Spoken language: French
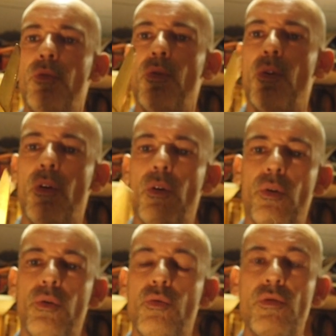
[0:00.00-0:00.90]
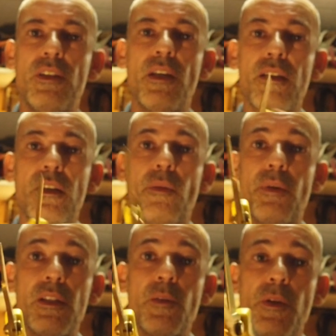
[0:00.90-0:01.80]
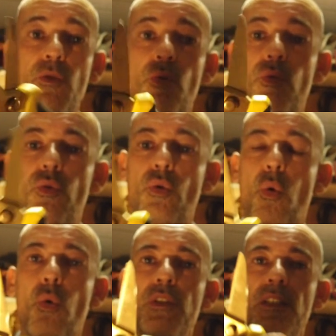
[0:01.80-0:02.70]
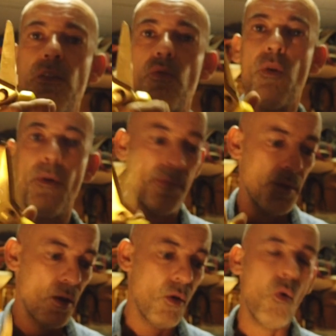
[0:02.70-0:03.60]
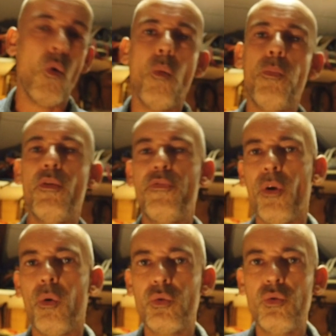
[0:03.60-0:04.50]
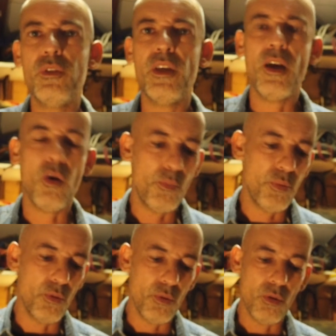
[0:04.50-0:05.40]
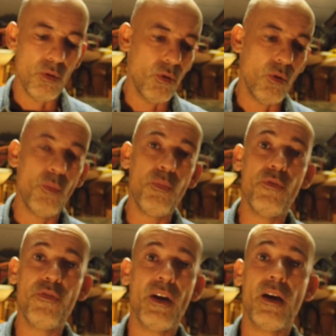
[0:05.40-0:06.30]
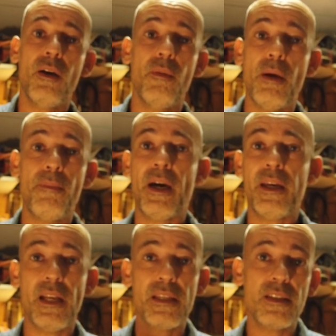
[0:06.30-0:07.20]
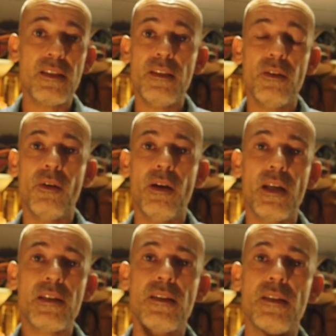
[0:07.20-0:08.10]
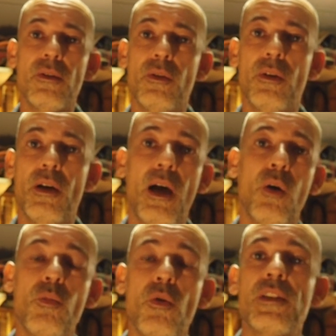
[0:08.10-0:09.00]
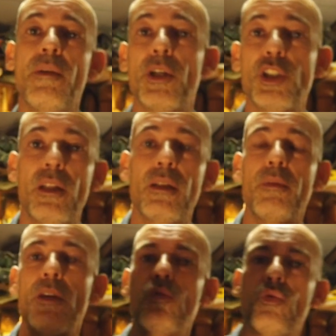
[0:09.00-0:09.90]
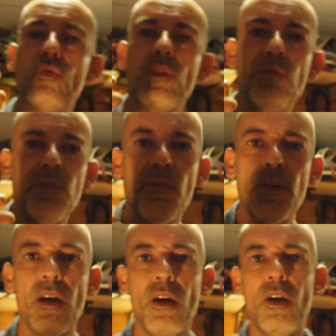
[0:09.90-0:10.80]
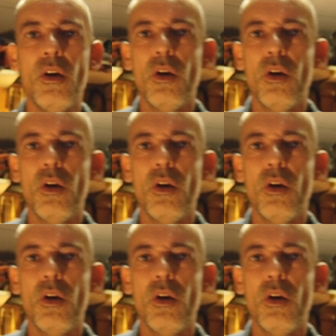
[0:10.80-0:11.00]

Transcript: de, cisaille. C'est comme un espèce de, de gros ciseau. On peut le faire au cutter, on peut, on peut le faire euh, bah, pareil à la scie, euh, à, la scie euh, à ruban, ça marche très très bien, surtout si vous avez